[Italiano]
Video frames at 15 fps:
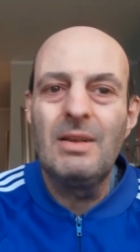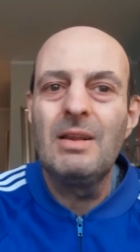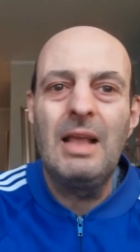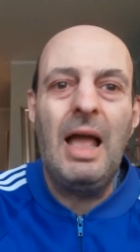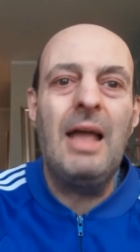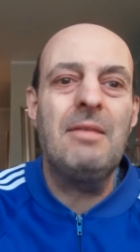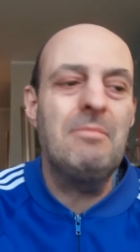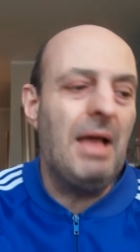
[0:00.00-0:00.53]

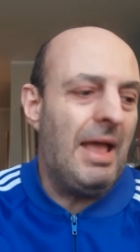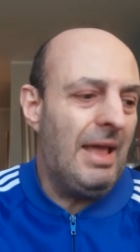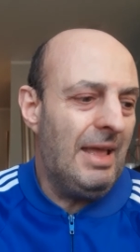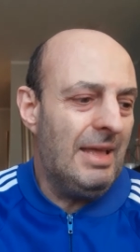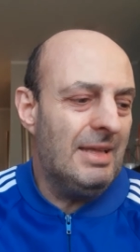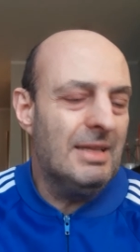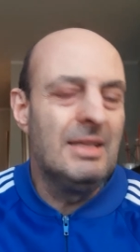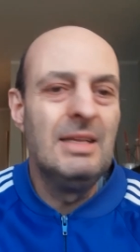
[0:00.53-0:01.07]
ahimè,
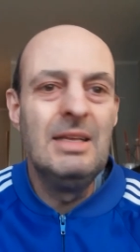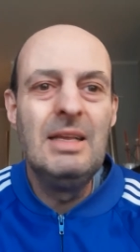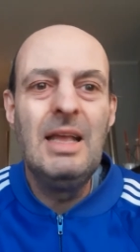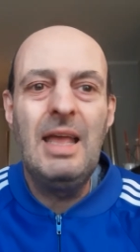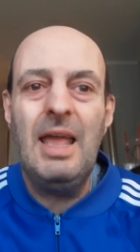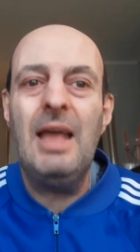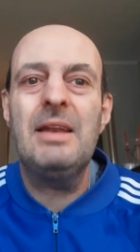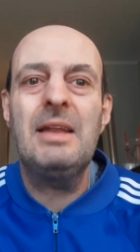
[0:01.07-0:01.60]

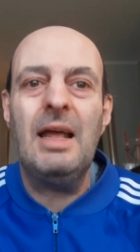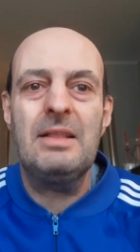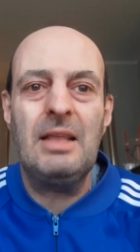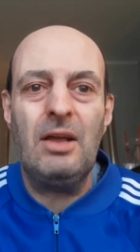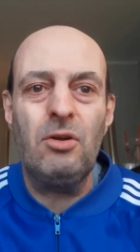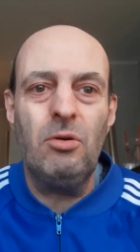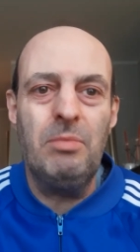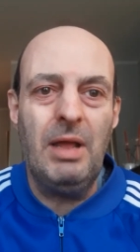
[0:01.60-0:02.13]
è
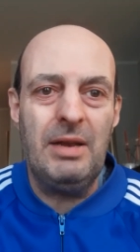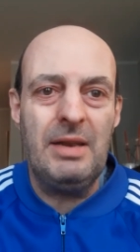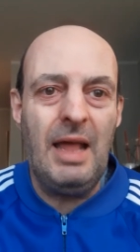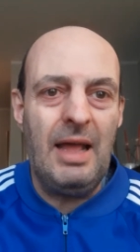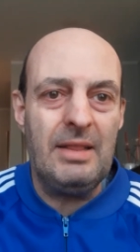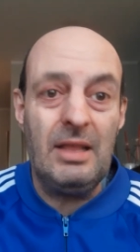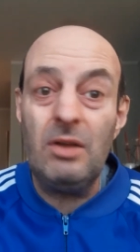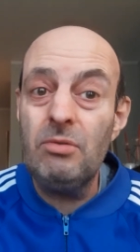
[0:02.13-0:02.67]
andata come è
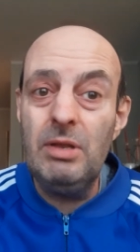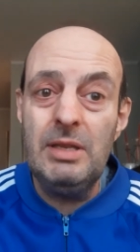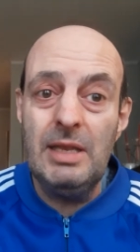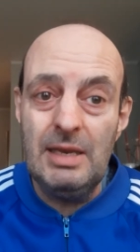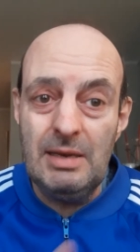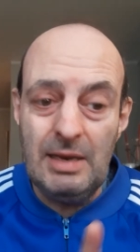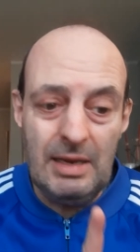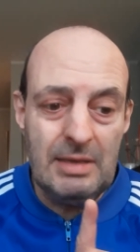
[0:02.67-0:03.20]
andata.
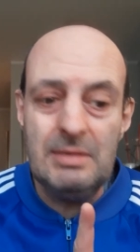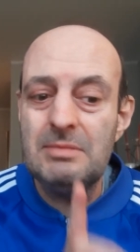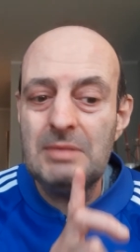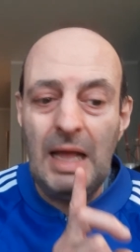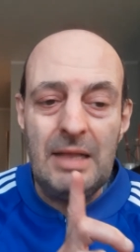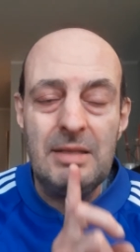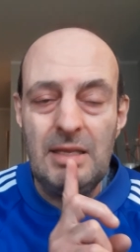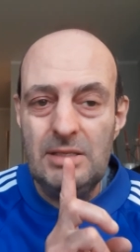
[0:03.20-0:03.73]
Quindi
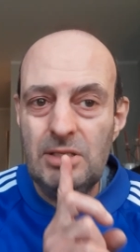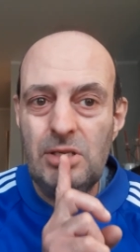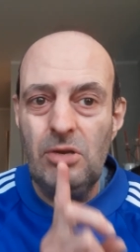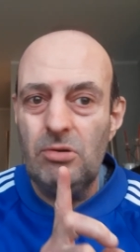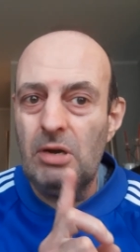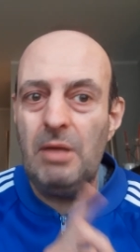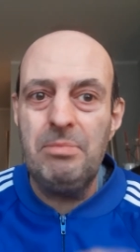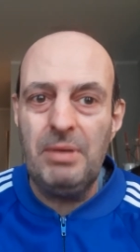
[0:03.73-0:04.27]

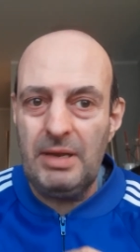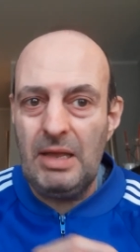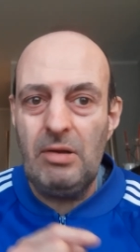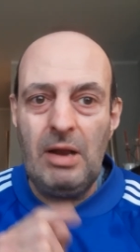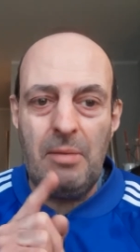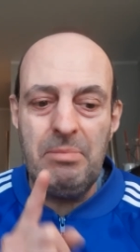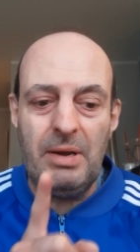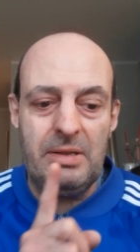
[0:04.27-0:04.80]
attenzione perché è
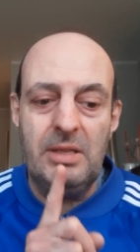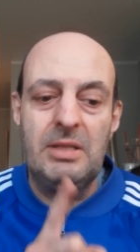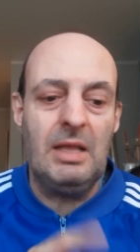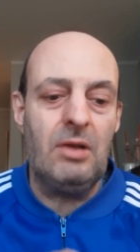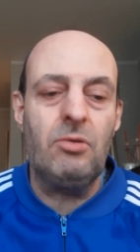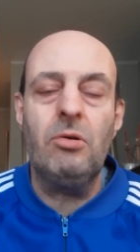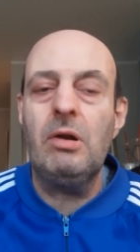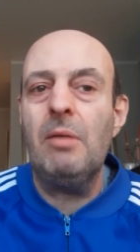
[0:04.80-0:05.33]
una partita
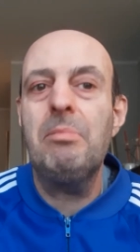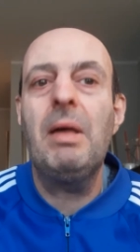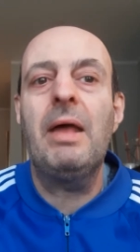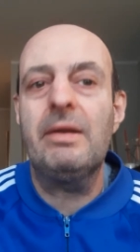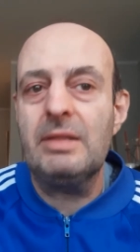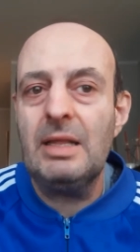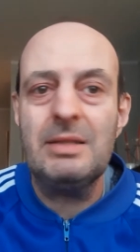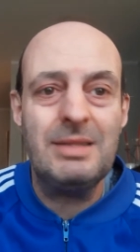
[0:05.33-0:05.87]
ancora
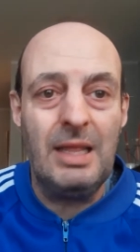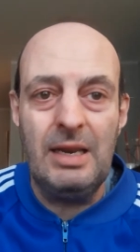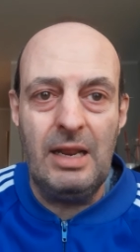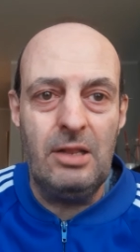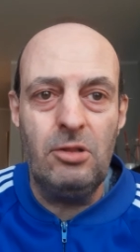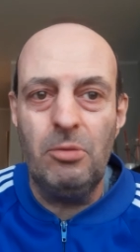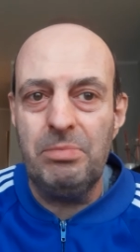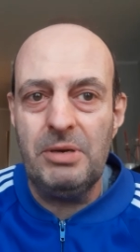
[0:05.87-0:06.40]
aperta,
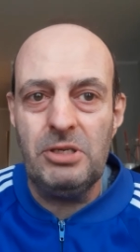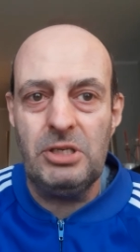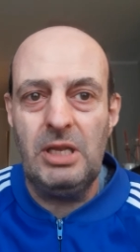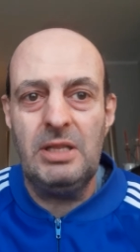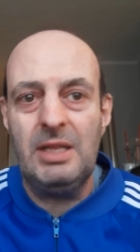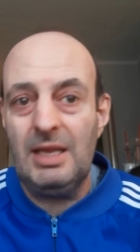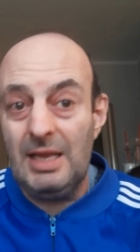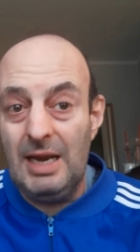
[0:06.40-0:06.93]
tenendo
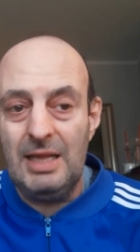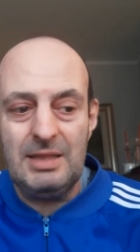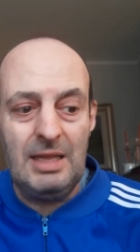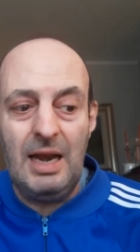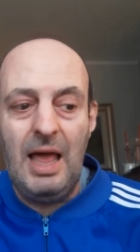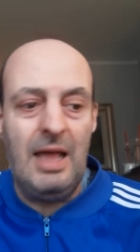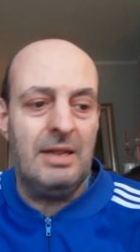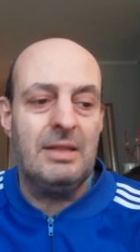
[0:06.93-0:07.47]
presente che
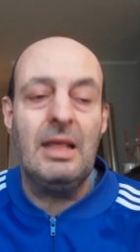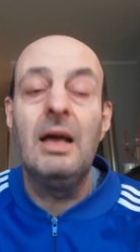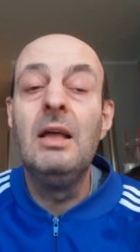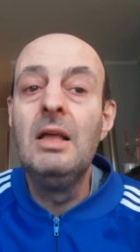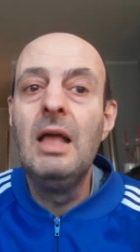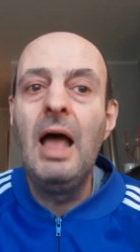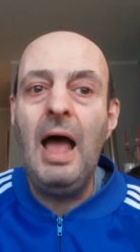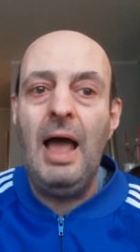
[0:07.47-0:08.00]
l'Atalanta,
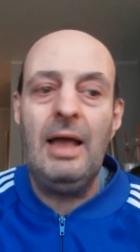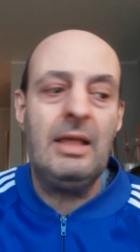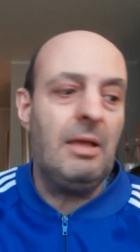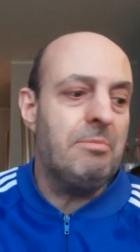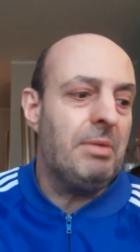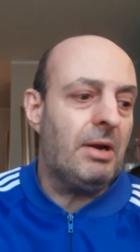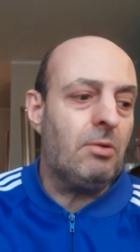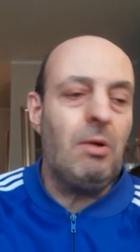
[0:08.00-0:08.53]
anche
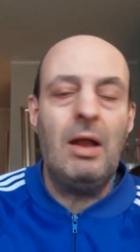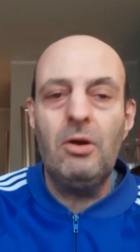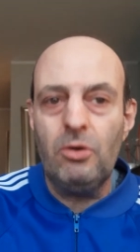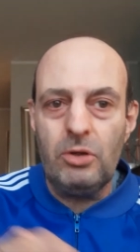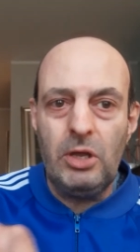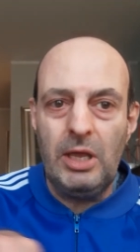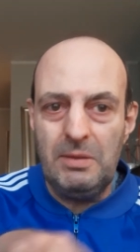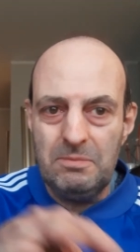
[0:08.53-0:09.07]
per quello
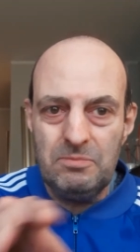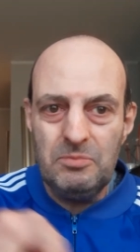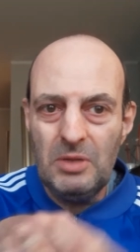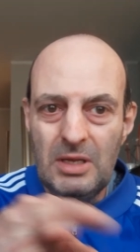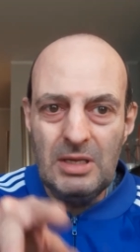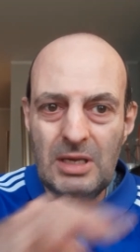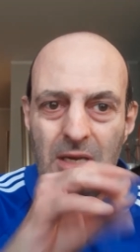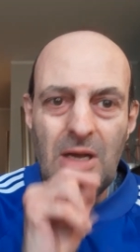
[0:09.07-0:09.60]
che
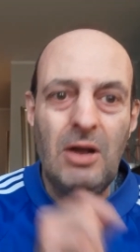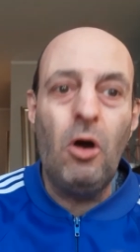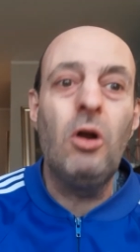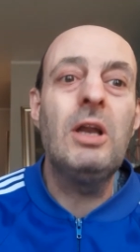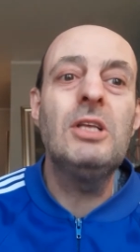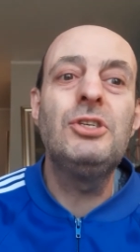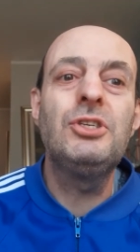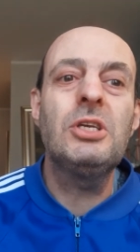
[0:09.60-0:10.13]
ho
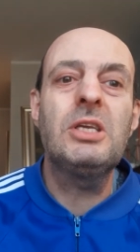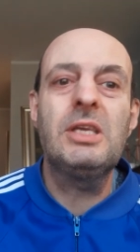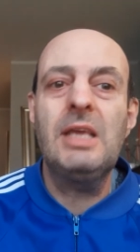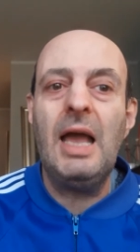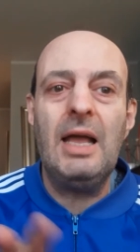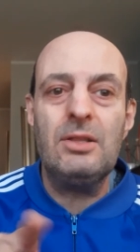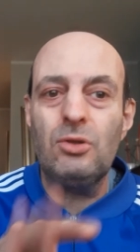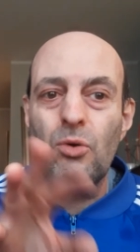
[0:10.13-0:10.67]

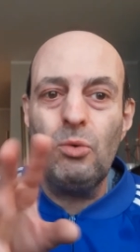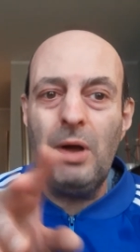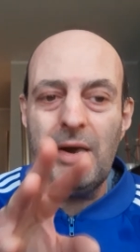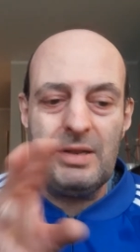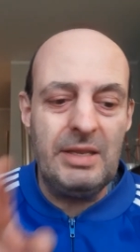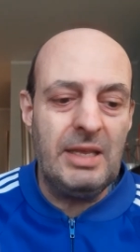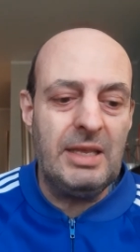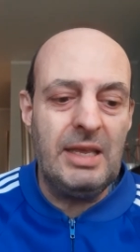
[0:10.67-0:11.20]
leggicchiato,
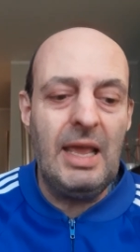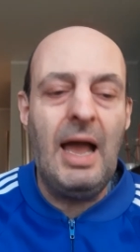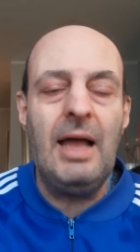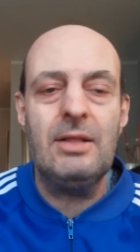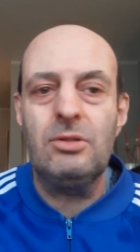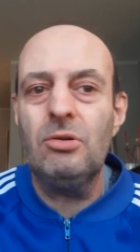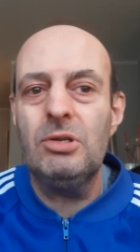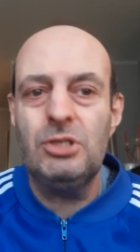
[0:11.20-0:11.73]

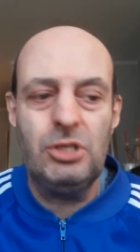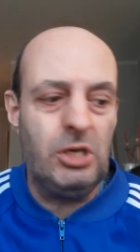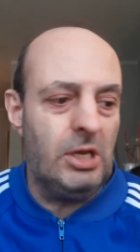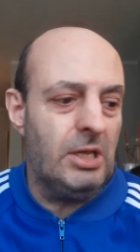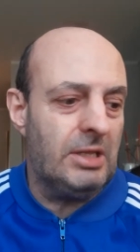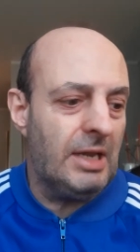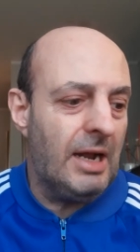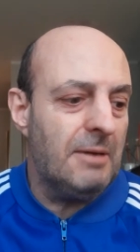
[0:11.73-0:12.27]
guardicchiato,
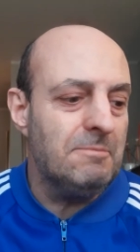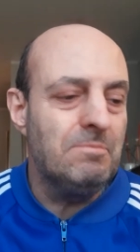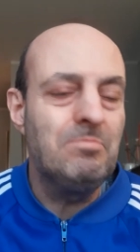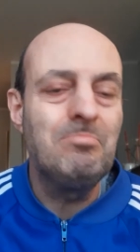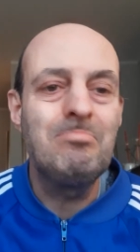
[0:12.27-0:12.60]
eccetera,